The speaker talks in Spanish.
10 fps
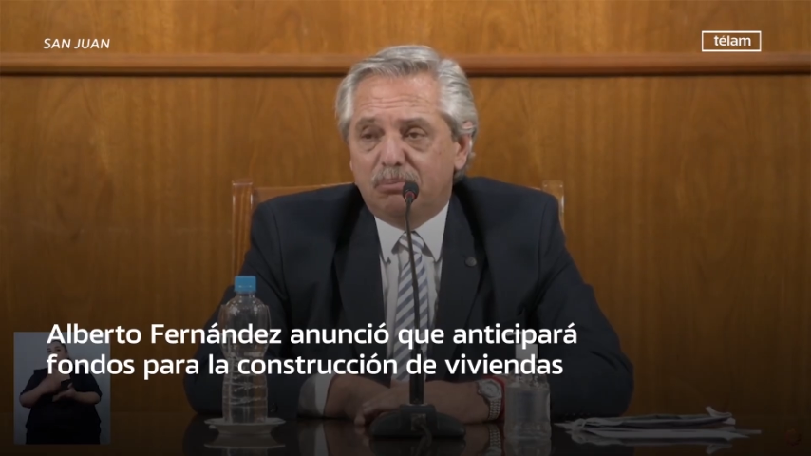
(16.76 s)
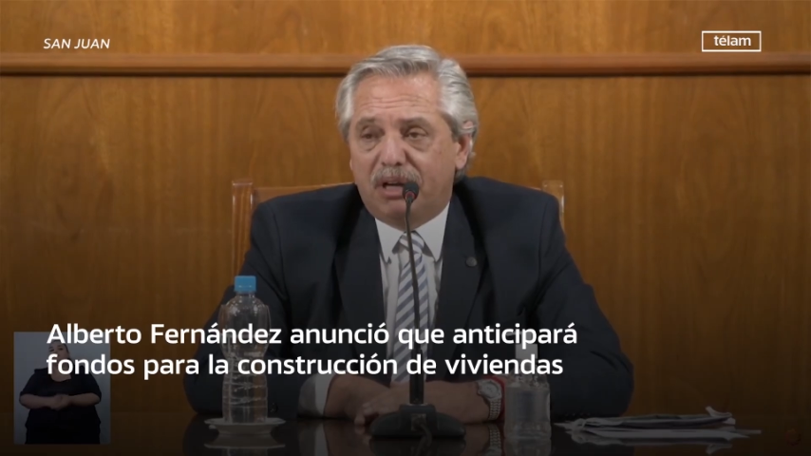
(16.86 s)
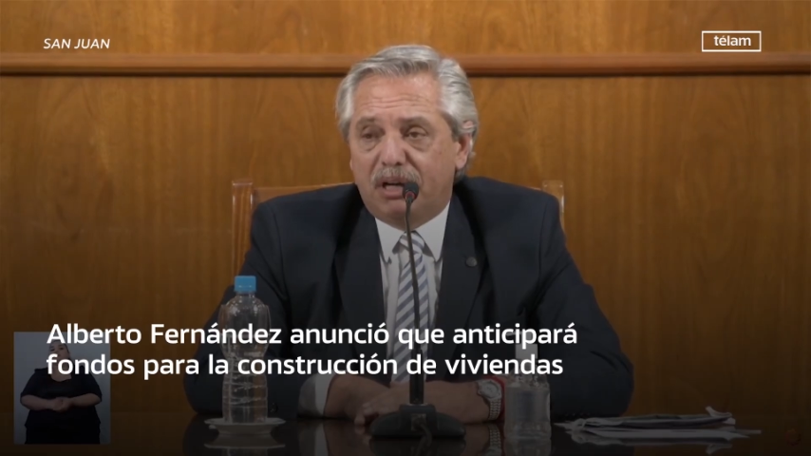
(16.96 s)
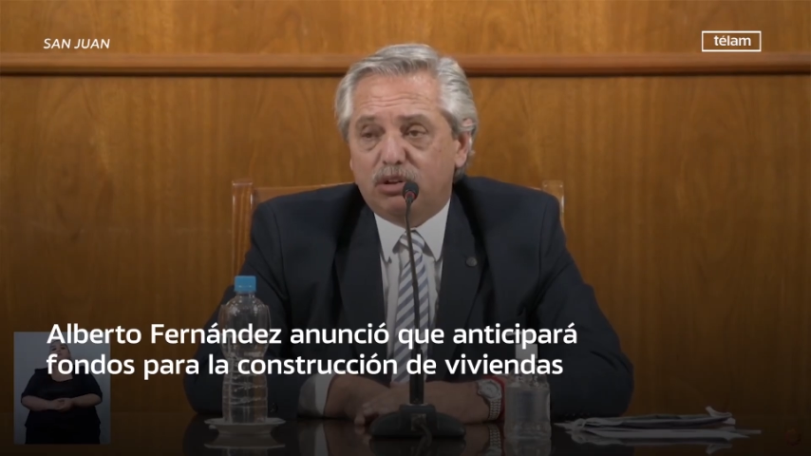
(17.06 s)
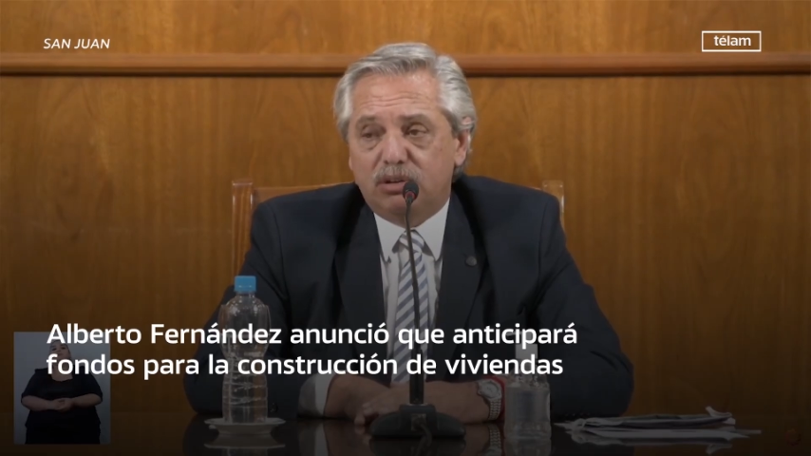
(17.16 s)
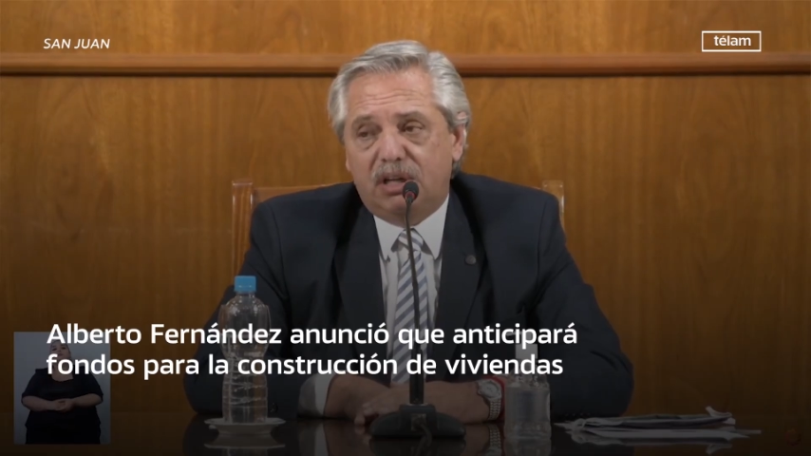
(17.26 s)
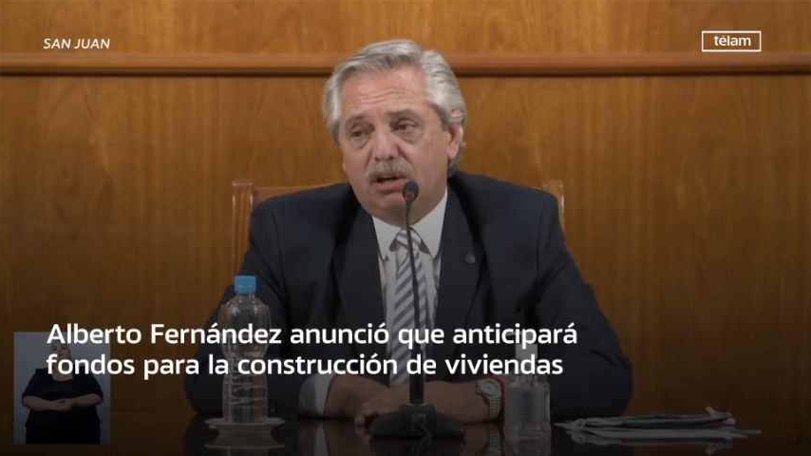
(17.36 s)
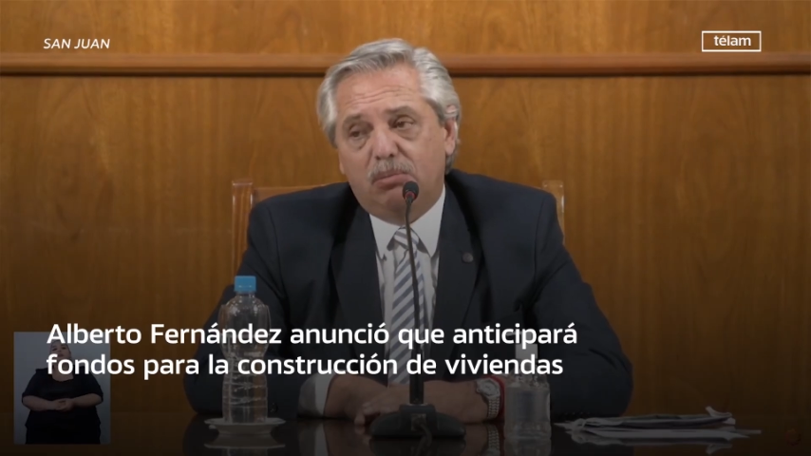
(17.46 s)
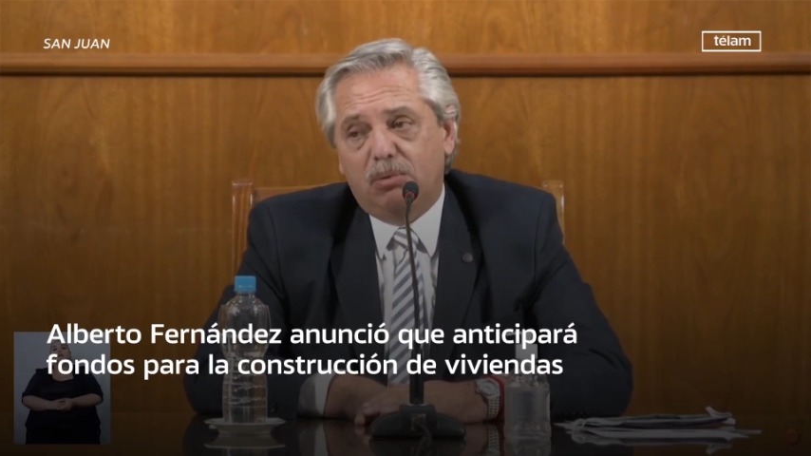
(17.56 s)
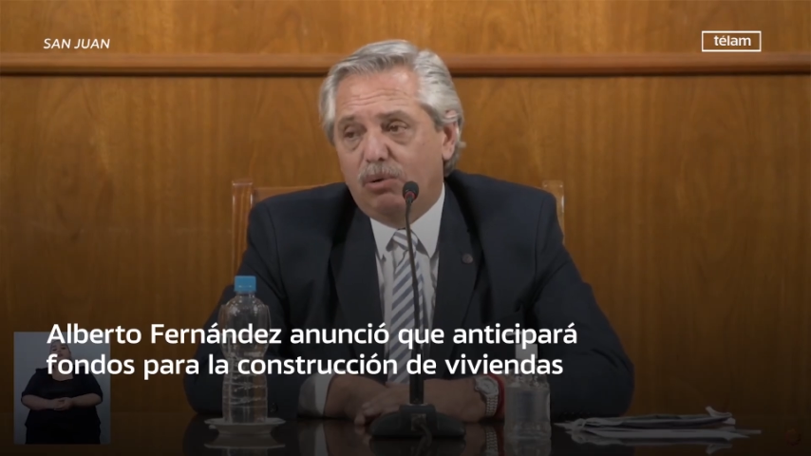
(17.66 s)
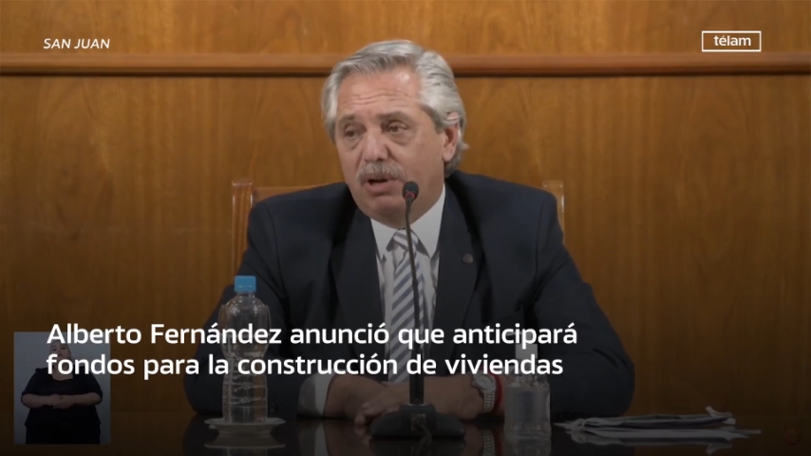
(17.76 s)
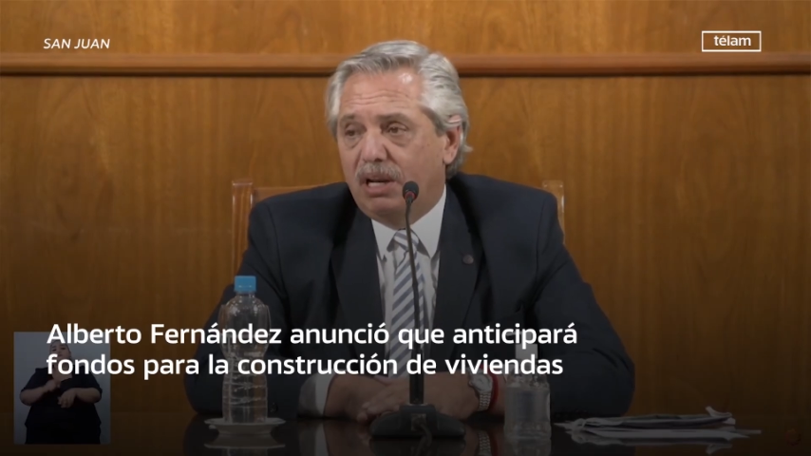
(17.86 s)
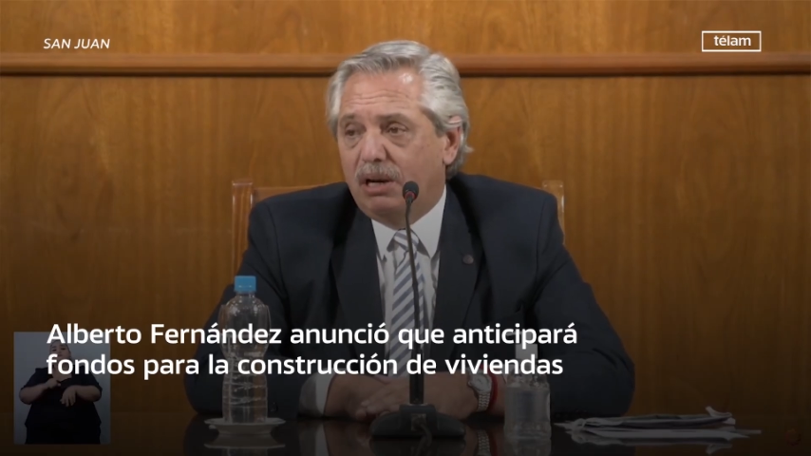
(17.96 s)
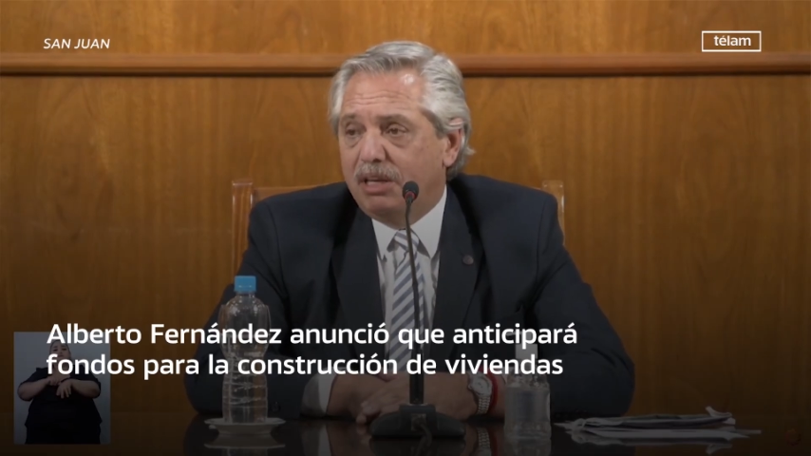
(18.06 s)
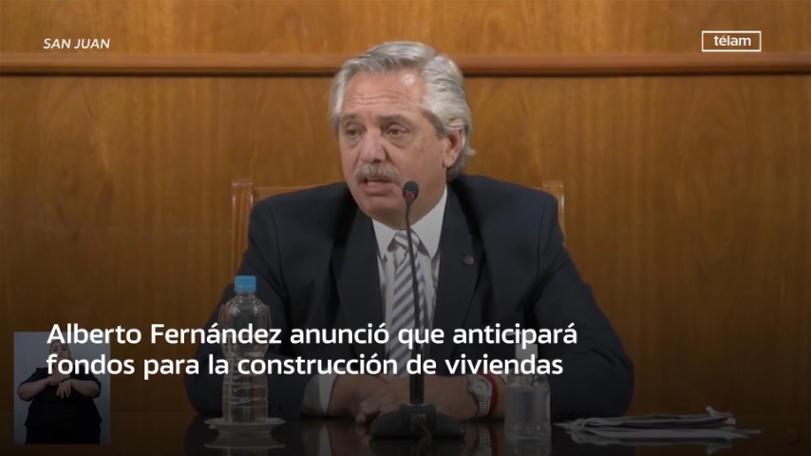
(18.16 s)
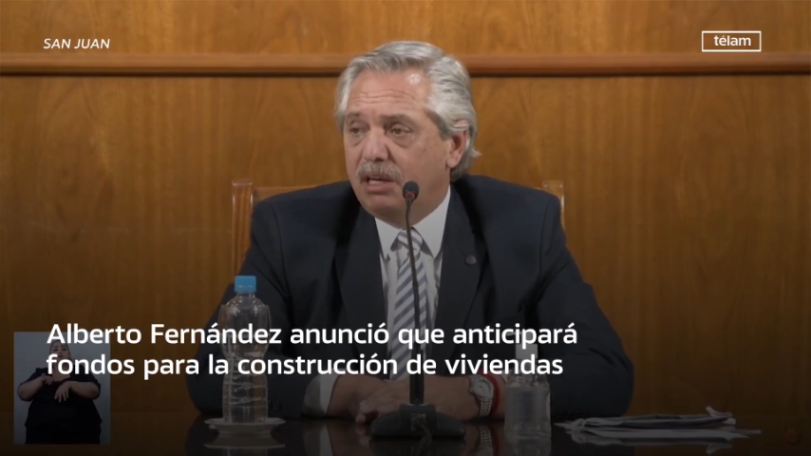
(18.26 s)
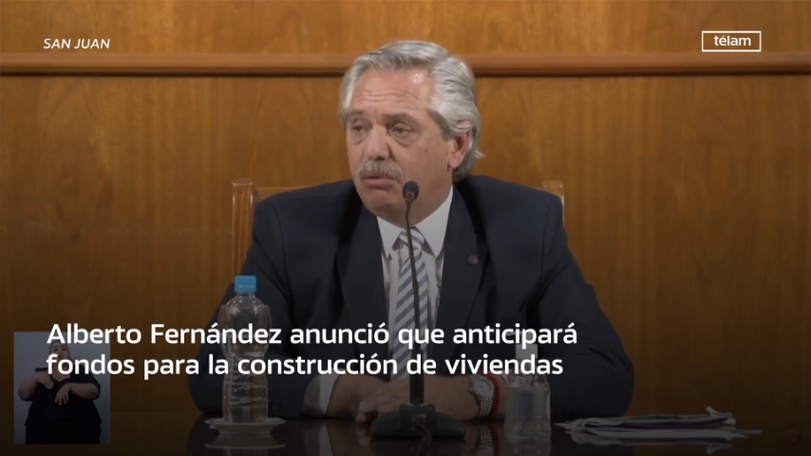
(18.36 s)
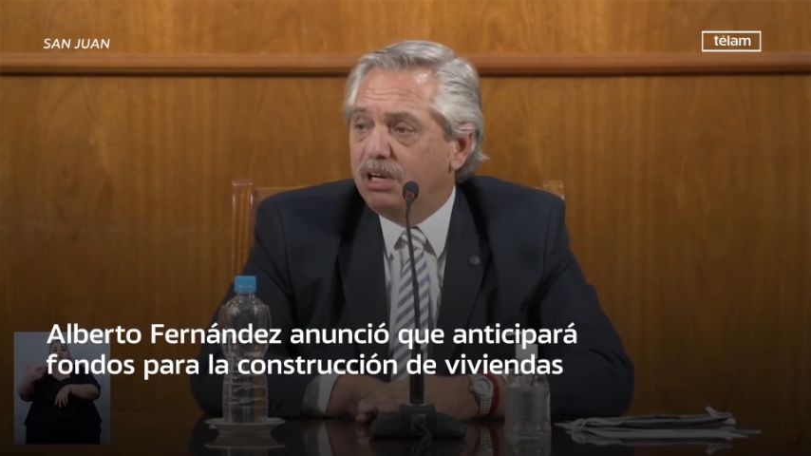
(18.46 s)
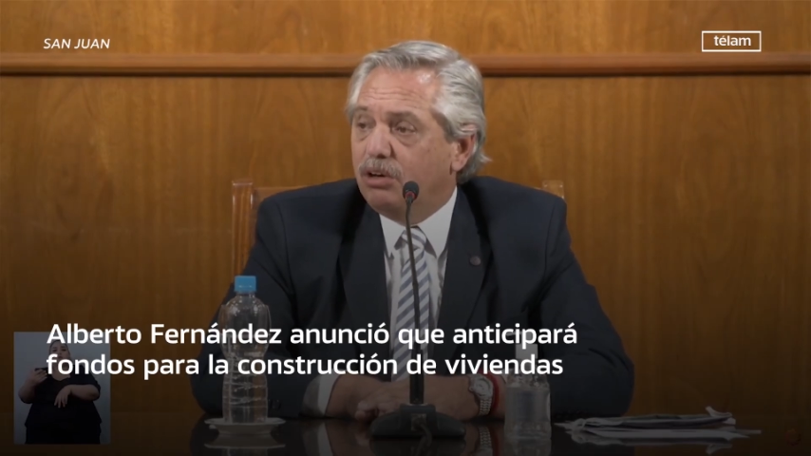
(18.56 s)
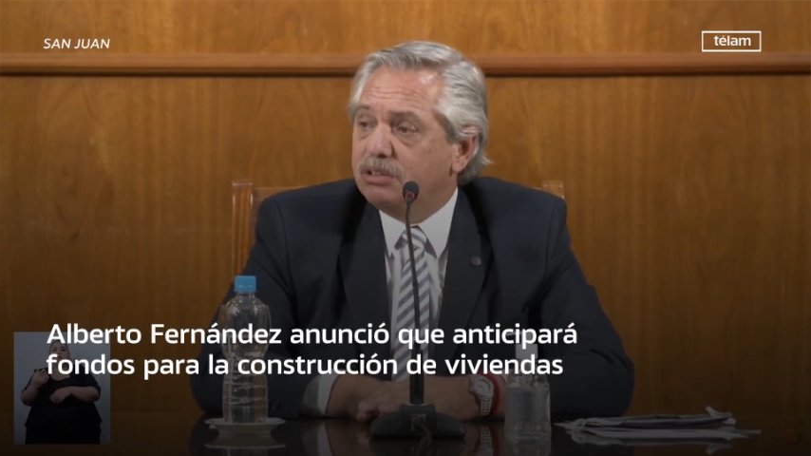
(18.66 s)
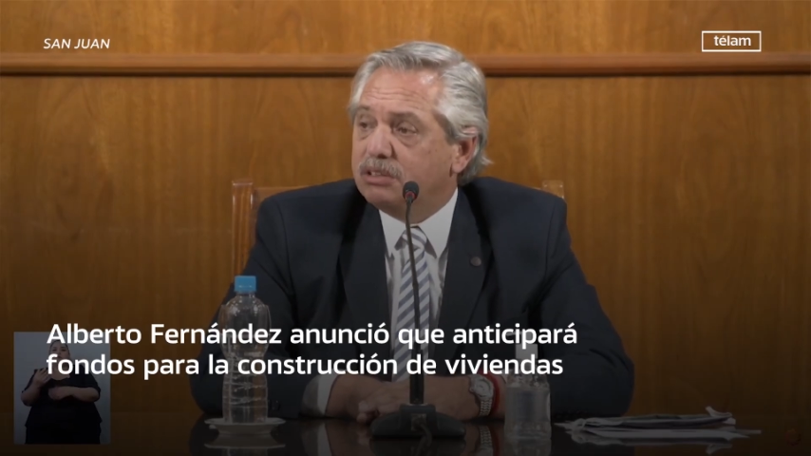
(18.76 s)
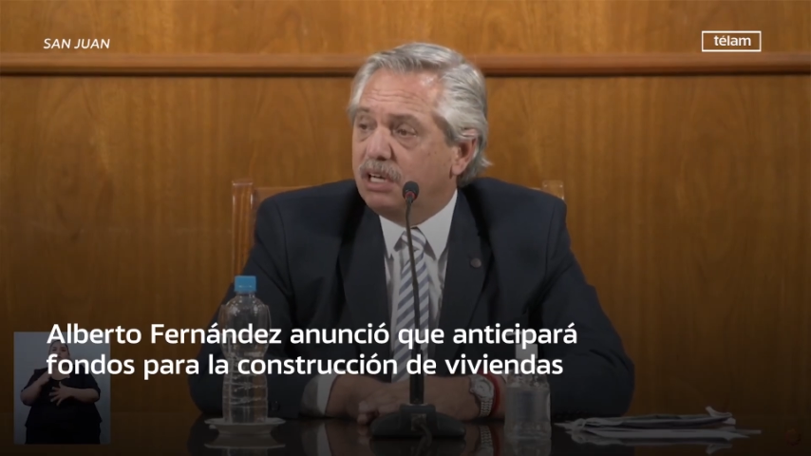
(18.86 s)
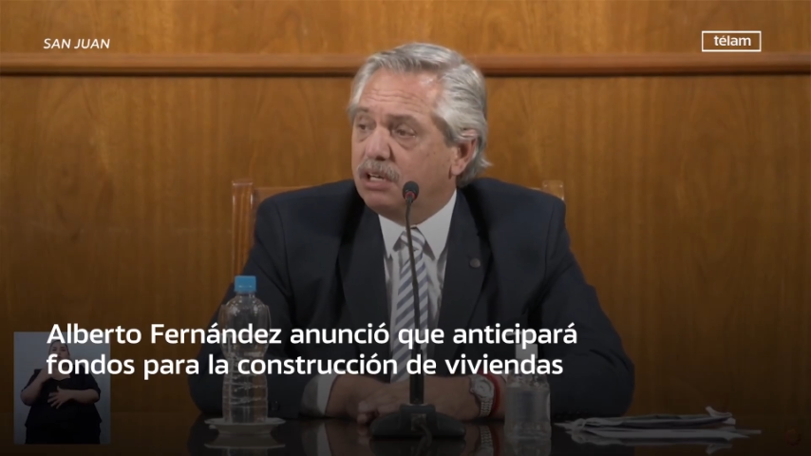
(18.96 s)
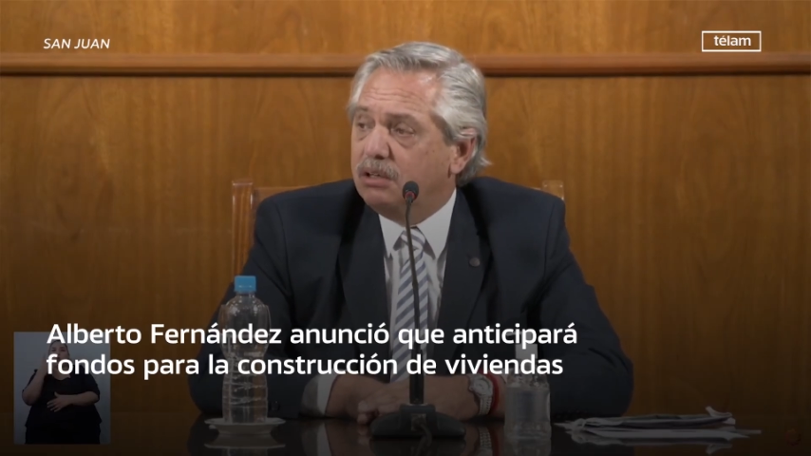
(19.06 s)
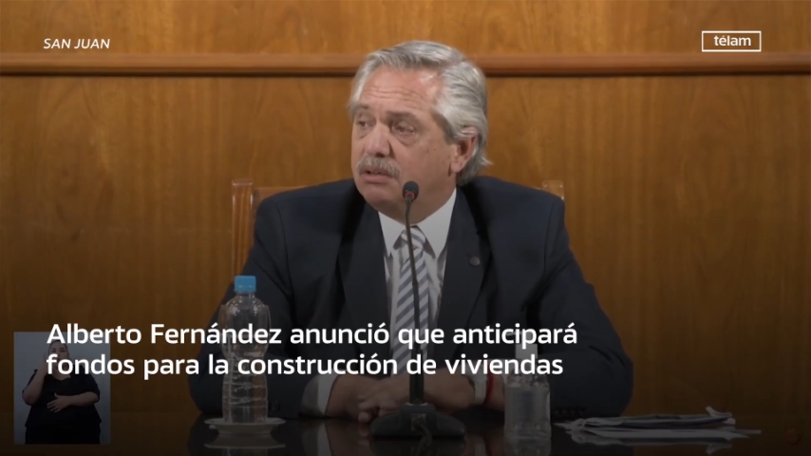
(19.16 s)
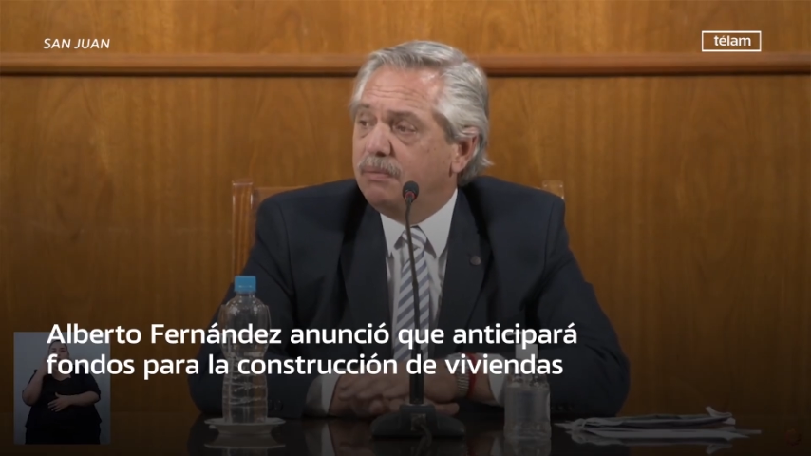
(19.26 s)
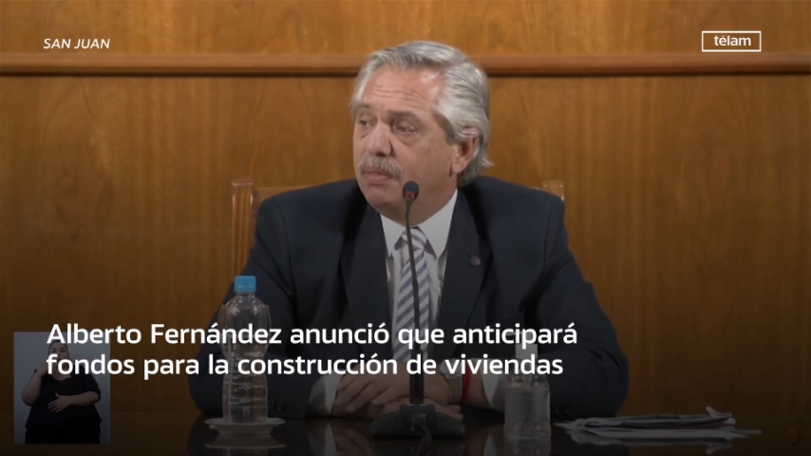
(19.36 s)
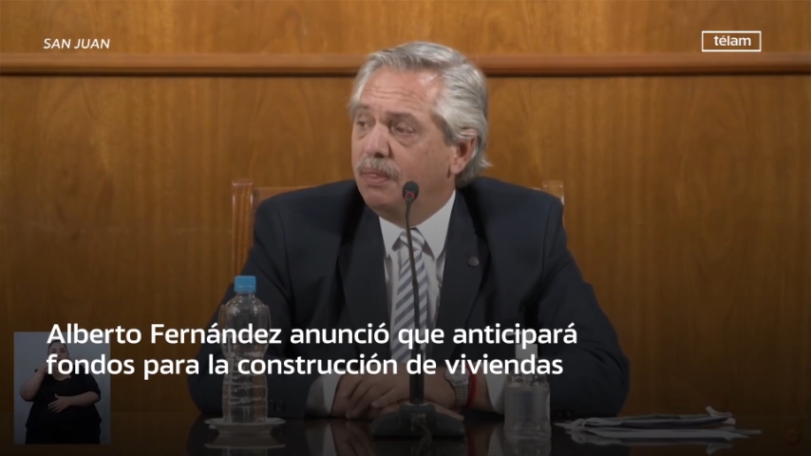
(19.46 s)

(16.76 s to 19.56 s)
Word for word: Para esto ya era como la una de la mañana, hablé con Sergio.